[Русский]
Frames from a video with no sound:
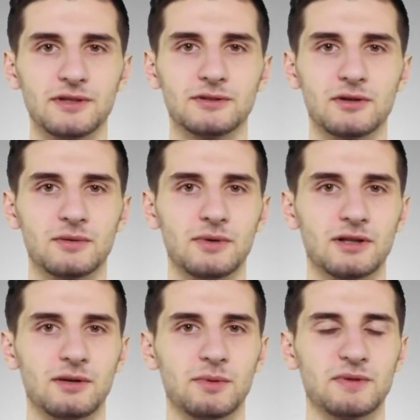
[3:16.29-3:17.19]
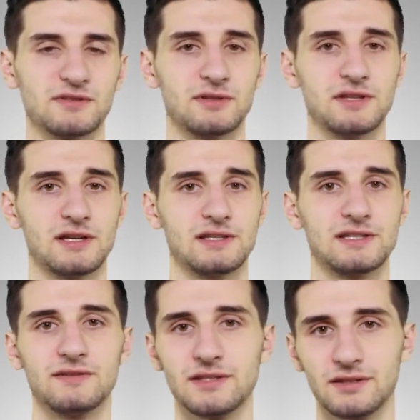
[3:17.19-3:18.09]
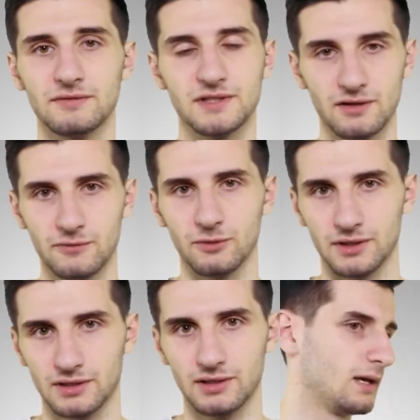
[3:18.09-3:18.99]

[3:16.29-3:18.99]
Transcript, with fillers: которая могла бы позволить реализовать это в телефонах.